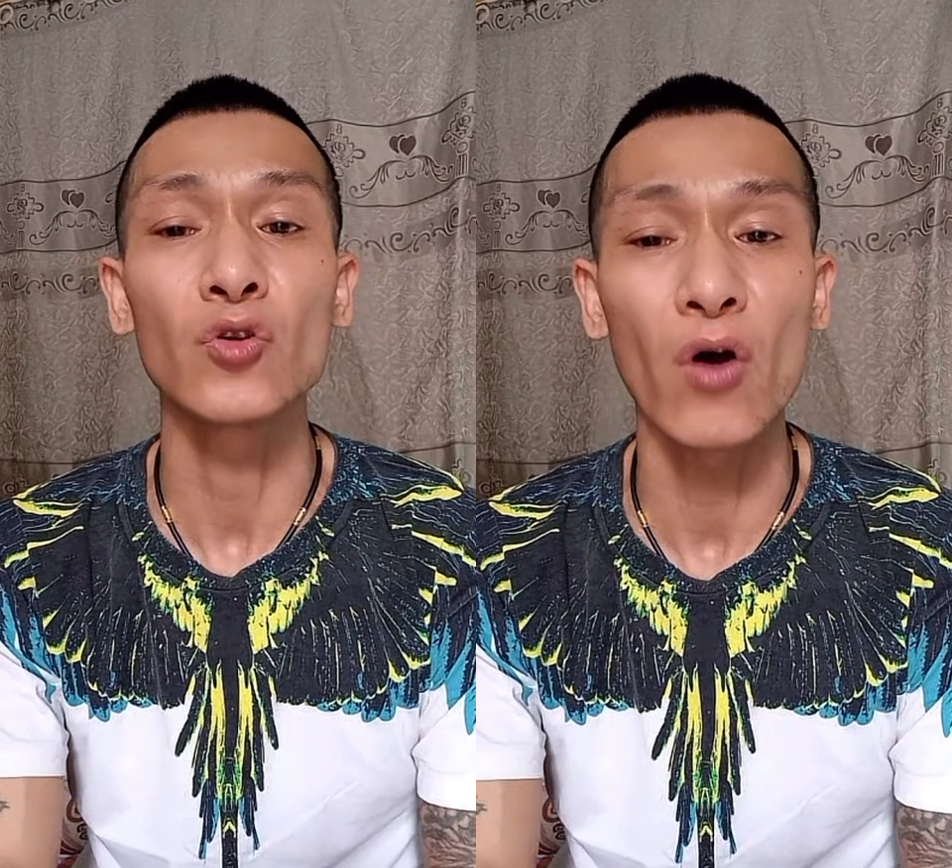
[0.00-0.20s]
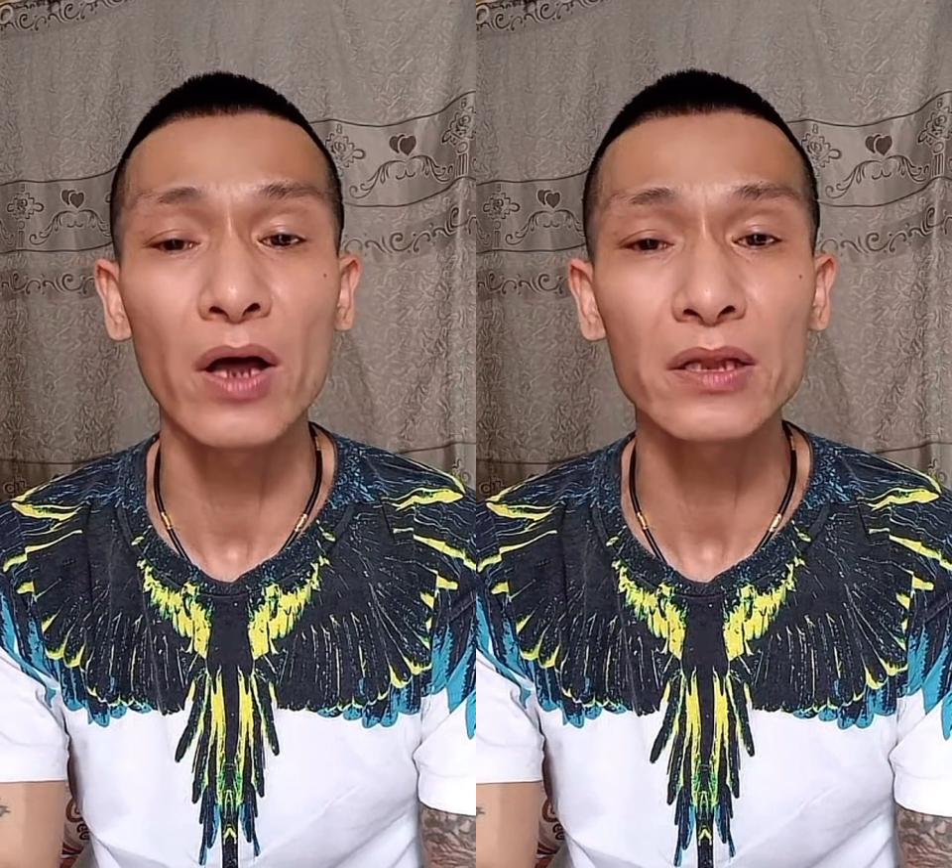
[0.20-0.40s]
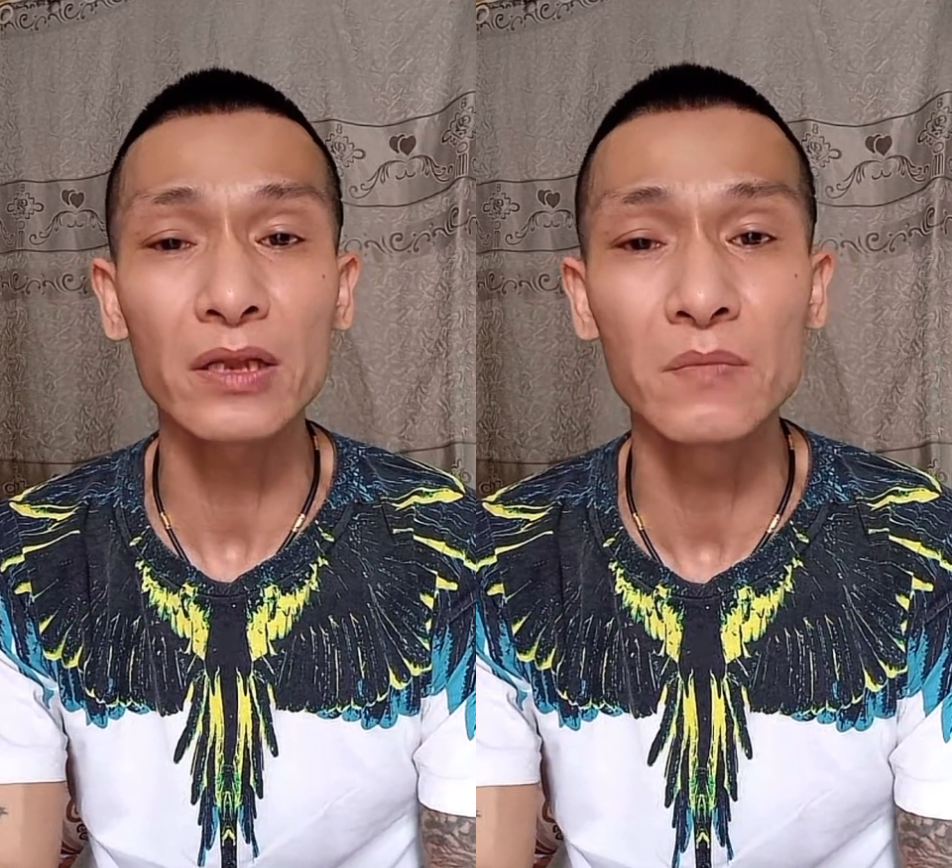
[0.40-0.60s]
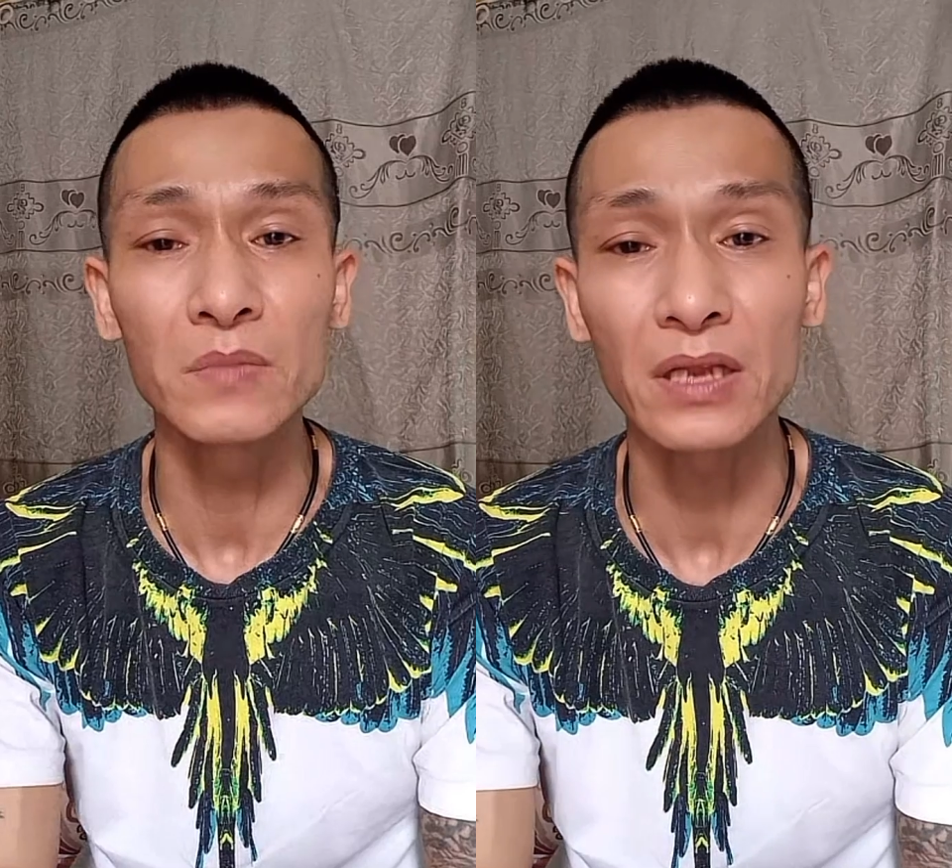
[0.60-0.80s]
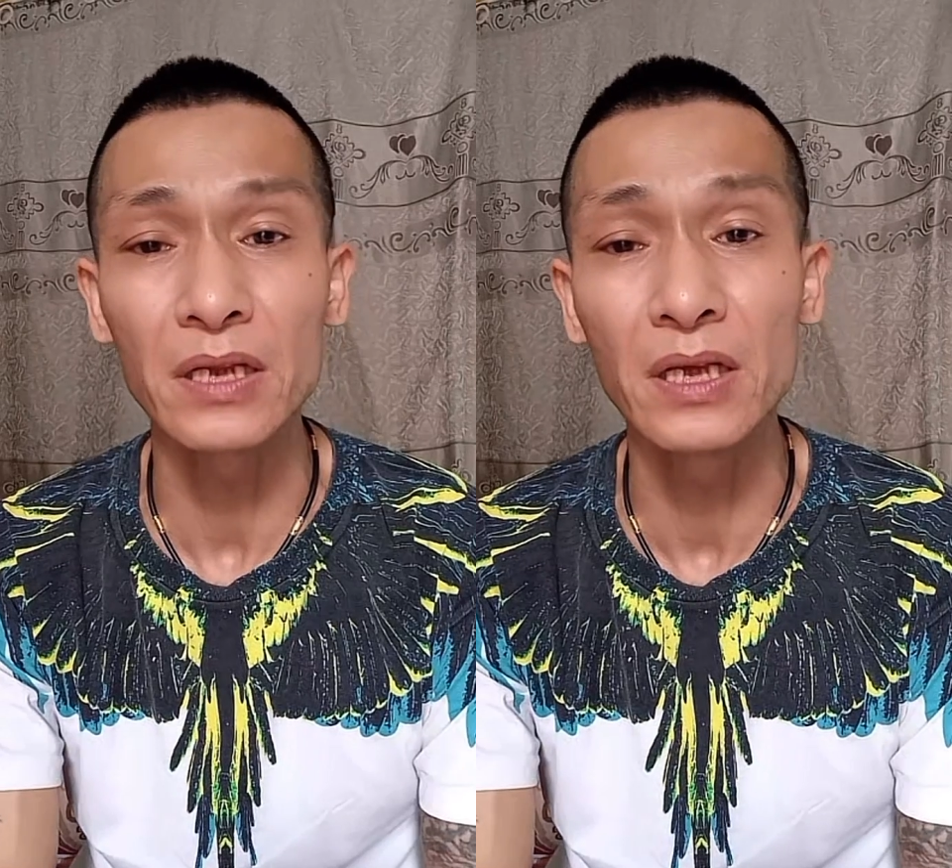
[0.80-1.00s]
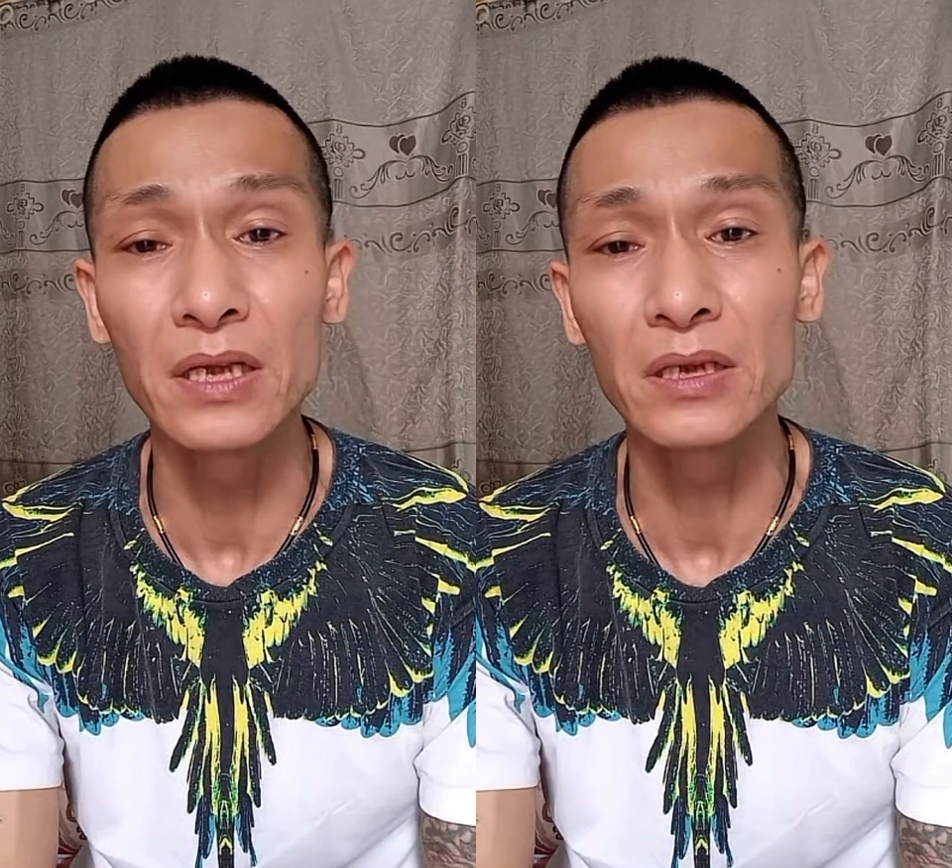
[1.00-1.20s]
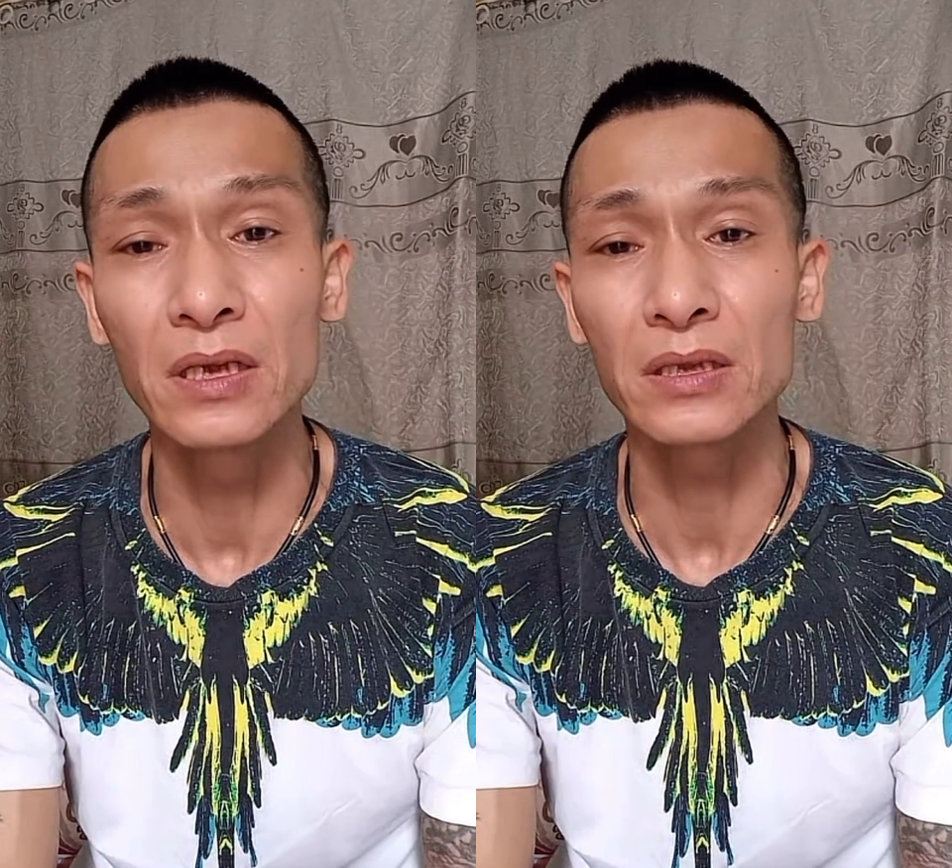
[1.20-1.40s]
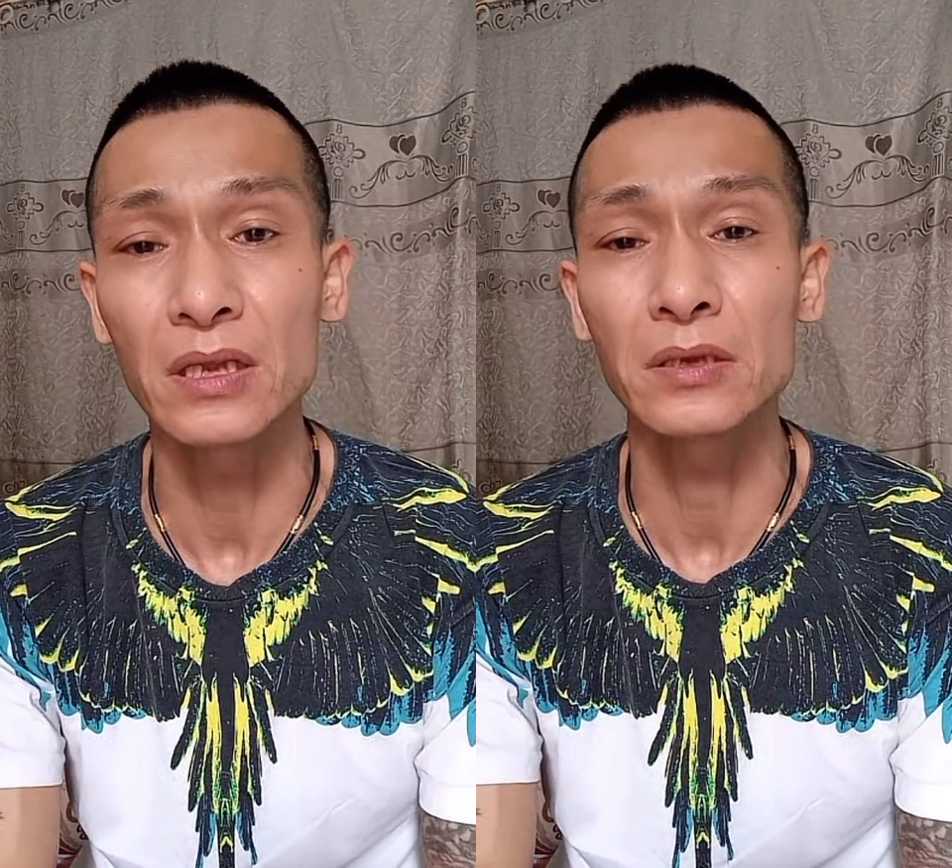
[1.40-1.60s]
chỗ đó thế đâm ra tế điên à,